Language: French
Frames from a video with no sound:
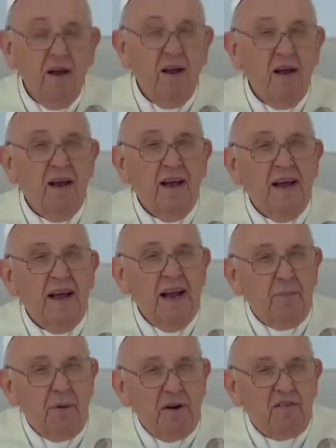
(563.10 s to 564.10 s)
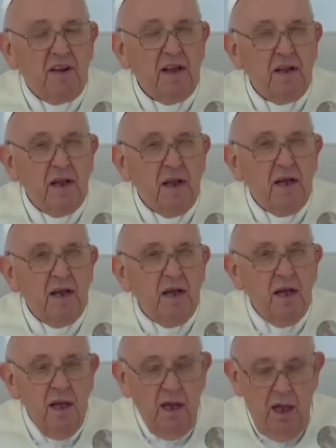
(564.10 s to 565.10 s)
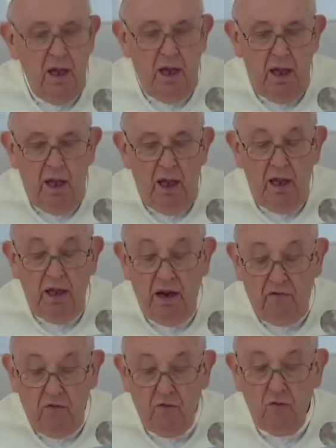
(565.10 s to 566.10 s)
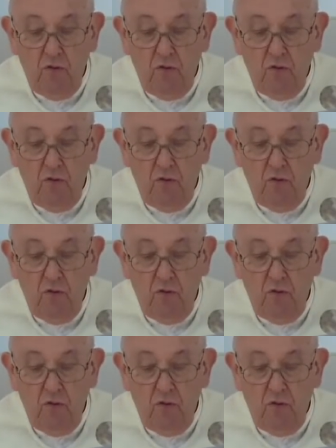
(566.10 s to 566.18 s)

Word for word: le présent et l'avenir.